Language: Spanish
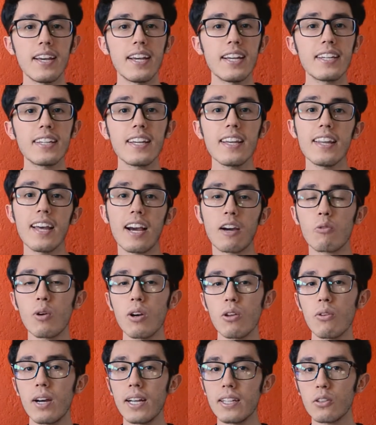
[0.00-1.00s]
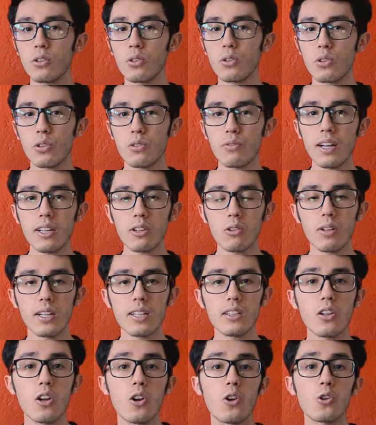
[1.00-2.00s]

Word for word: es que de acuerdo a estos dos factores